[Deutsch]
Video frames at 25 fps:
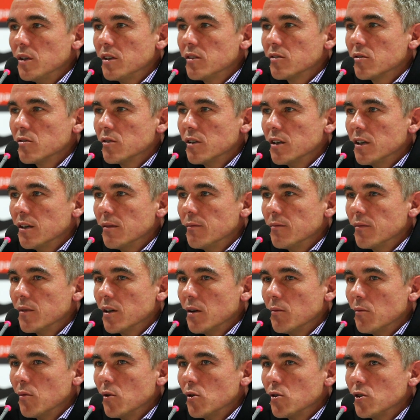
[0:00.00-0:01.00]
mitzunehmen,
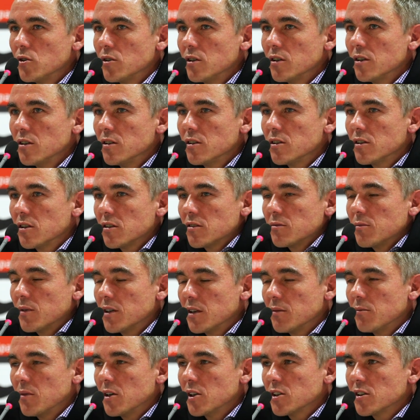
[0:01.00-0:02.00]
dann möchte ich, dass
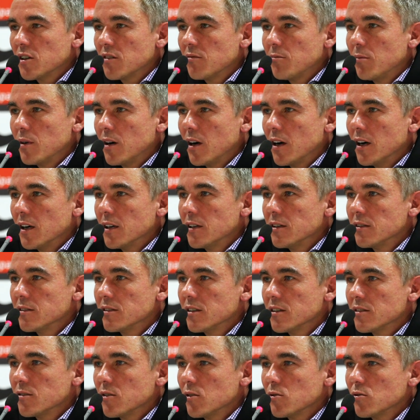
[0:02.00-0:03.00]
meine Mannschaft bereit
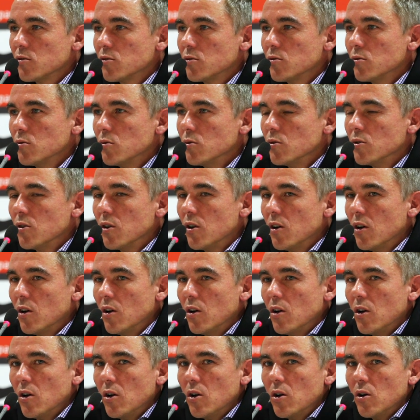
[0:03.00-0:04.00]
ist, das auch zu tun.
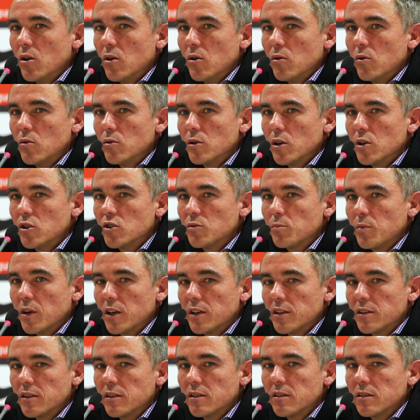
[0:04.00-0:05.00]
Und
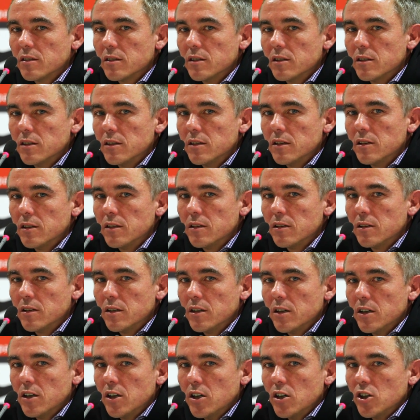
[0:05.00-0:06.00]
entsprechend äh,
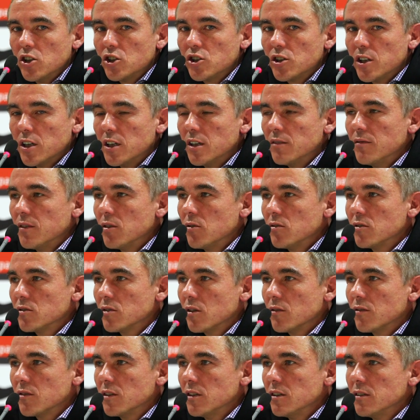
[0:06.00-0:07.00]
stellen wir uns
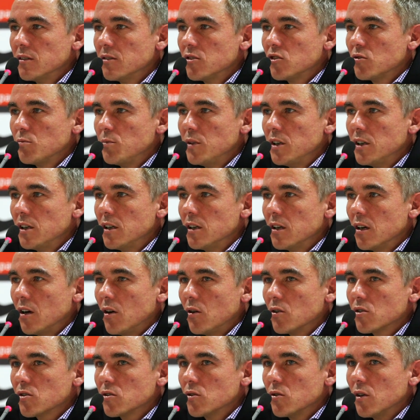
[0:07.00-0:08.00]
auf dieses Spiel
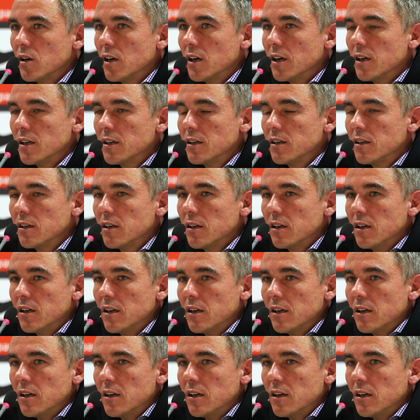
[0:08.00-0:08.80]
auch so ein